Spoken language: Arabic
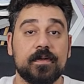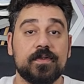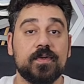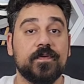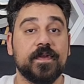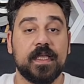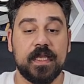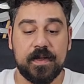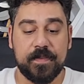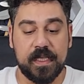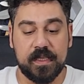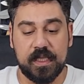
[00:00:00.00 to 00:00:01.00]
شوف
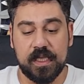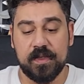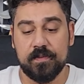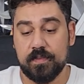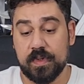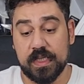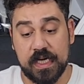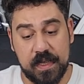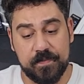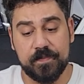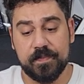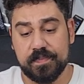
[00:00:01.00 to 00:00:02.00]
الجراب قد ايه
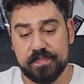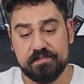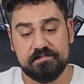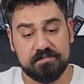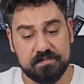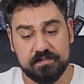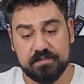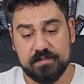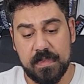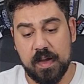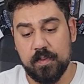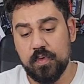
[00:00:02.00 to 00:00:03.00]
جراب
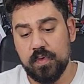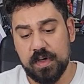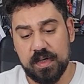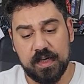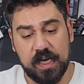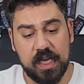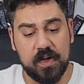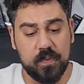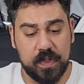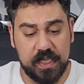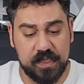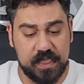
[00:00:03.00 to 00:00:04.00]
معمول
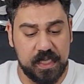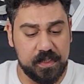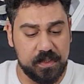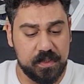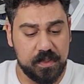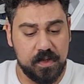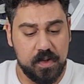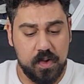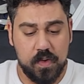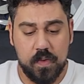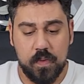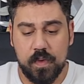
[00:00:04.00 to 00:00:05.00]
حلو جدا
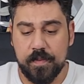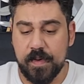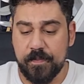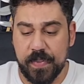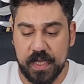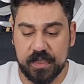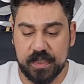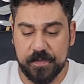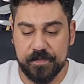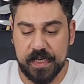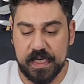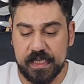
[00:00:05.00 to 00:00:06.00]
ومتبطن من